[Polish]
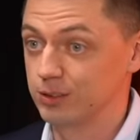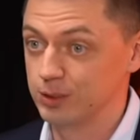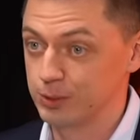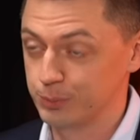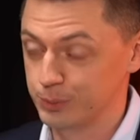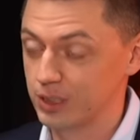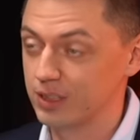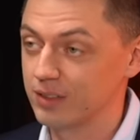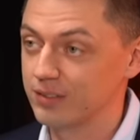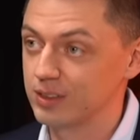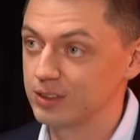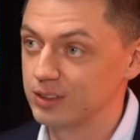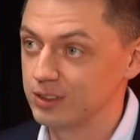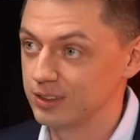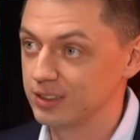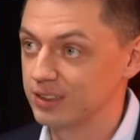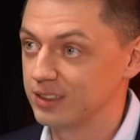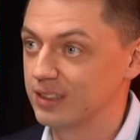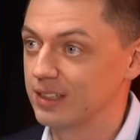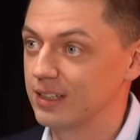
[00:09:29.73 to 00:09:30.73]
sprzedawać
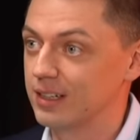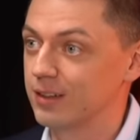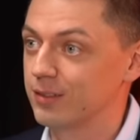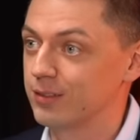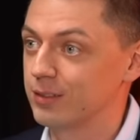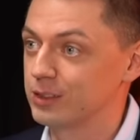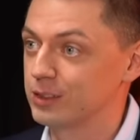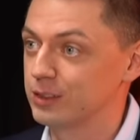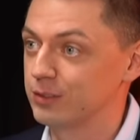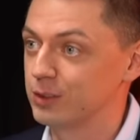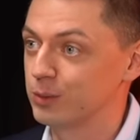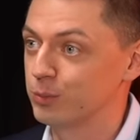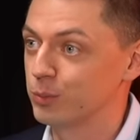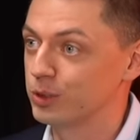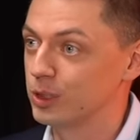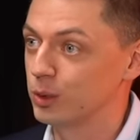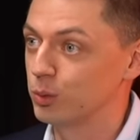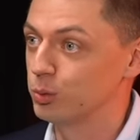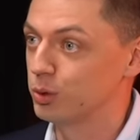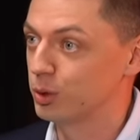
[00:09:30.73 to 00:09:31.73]
e, właśnie w tym
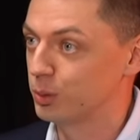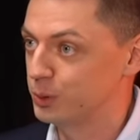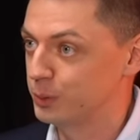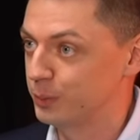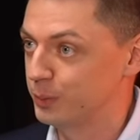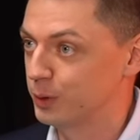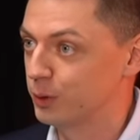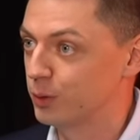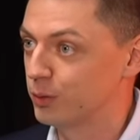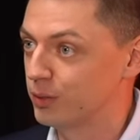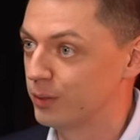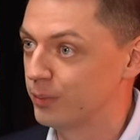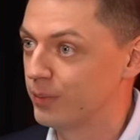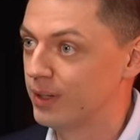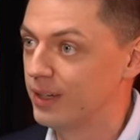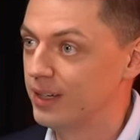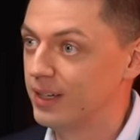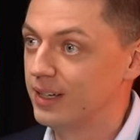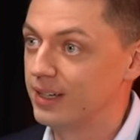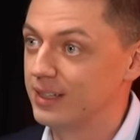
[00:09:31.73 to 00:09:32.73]
modelu dropshippingowym
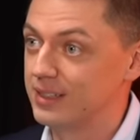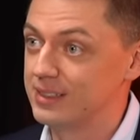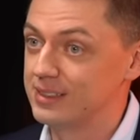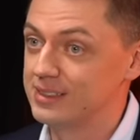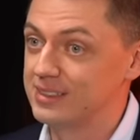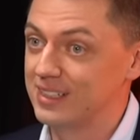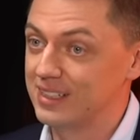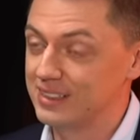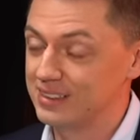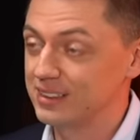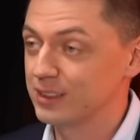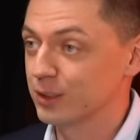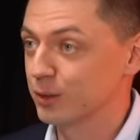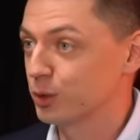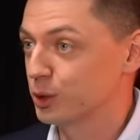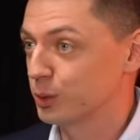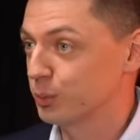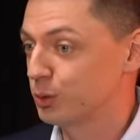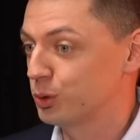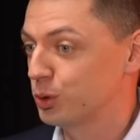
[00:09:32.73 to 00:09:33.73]
z racji
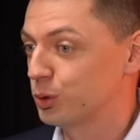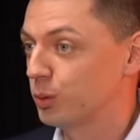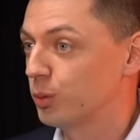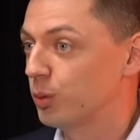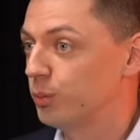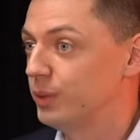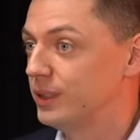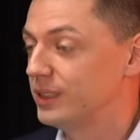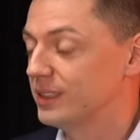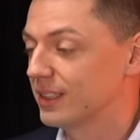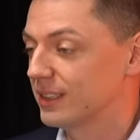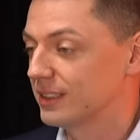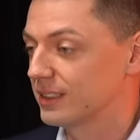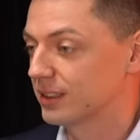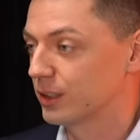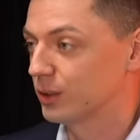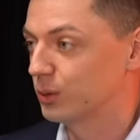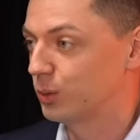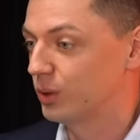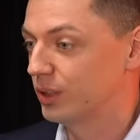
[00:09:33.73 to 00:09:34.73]
tego, że po prostu to był biznes,
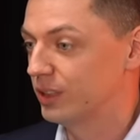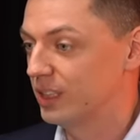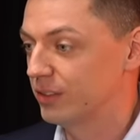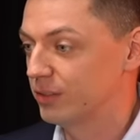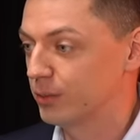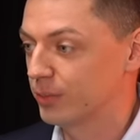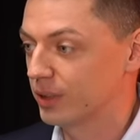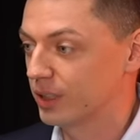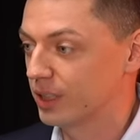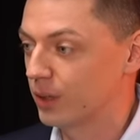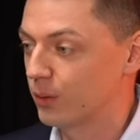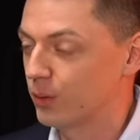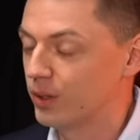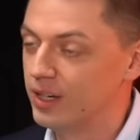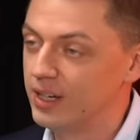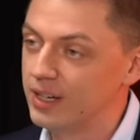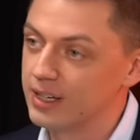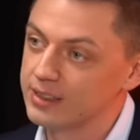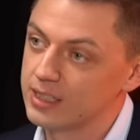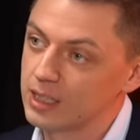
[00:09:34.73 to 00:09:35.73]
który nie wymagał
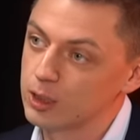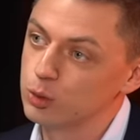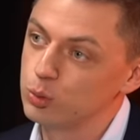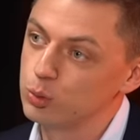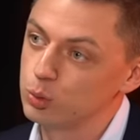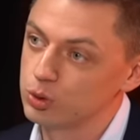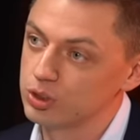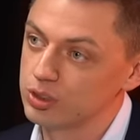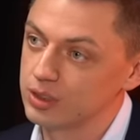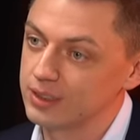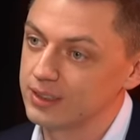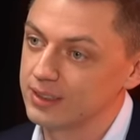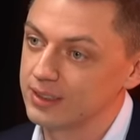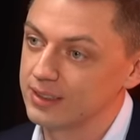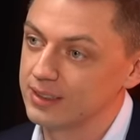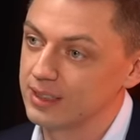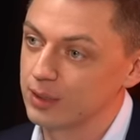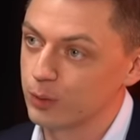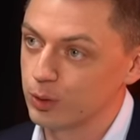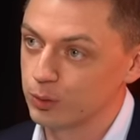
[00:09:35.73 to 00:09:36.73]
tak dużych
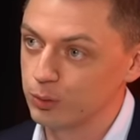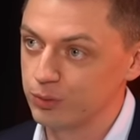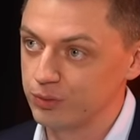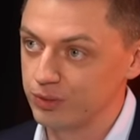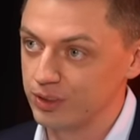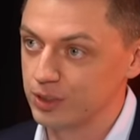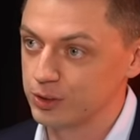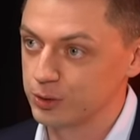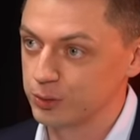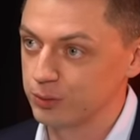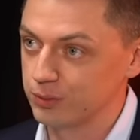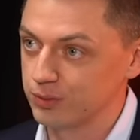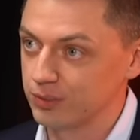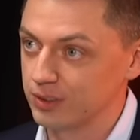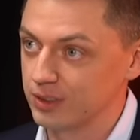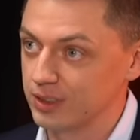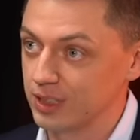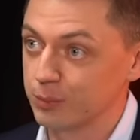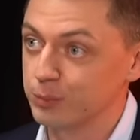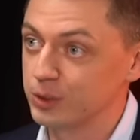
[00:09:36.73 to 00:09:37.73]
nakładów
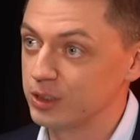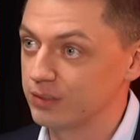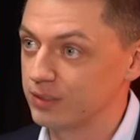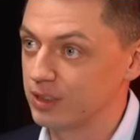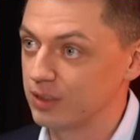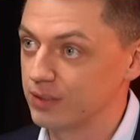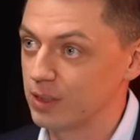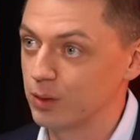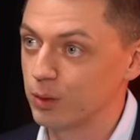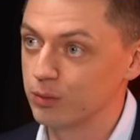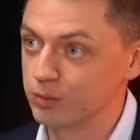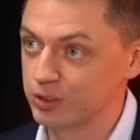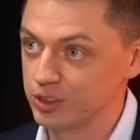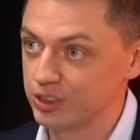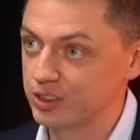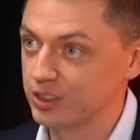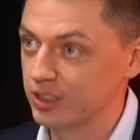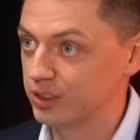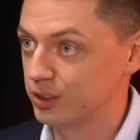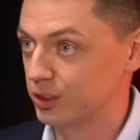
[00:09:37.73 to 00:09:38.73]
finansowych, jak mi się wydawało.
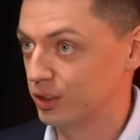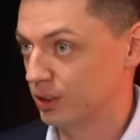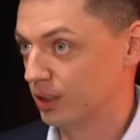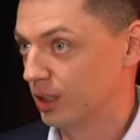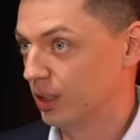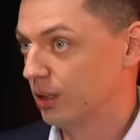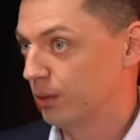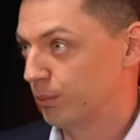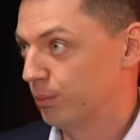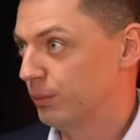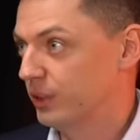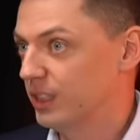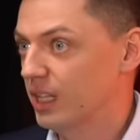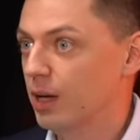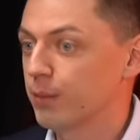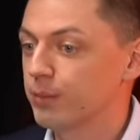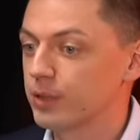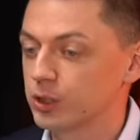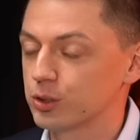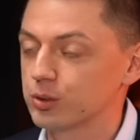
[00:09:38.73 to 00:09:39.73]
Wcześniej gdzieś
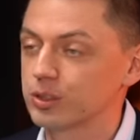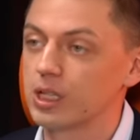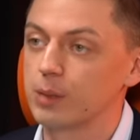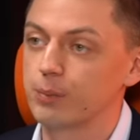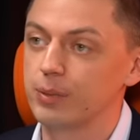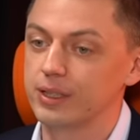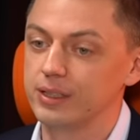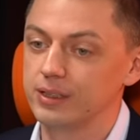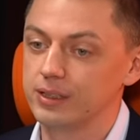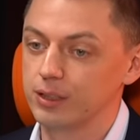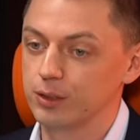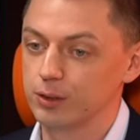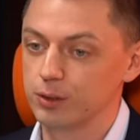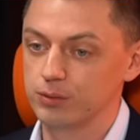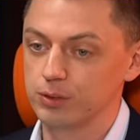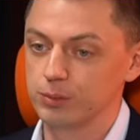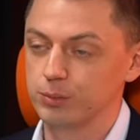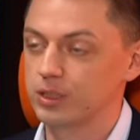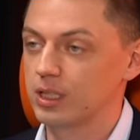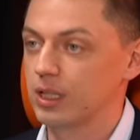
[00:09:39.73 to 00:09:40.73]
myślałem też o sklepach
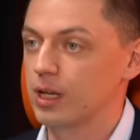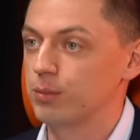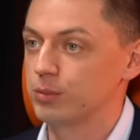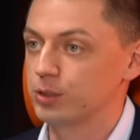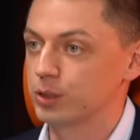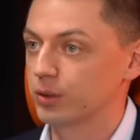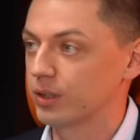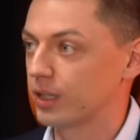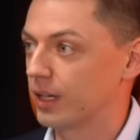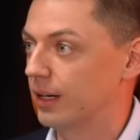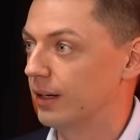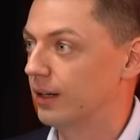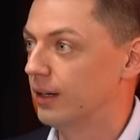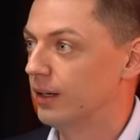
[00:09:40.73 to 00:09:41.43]
internetowych, myślałem, że ok,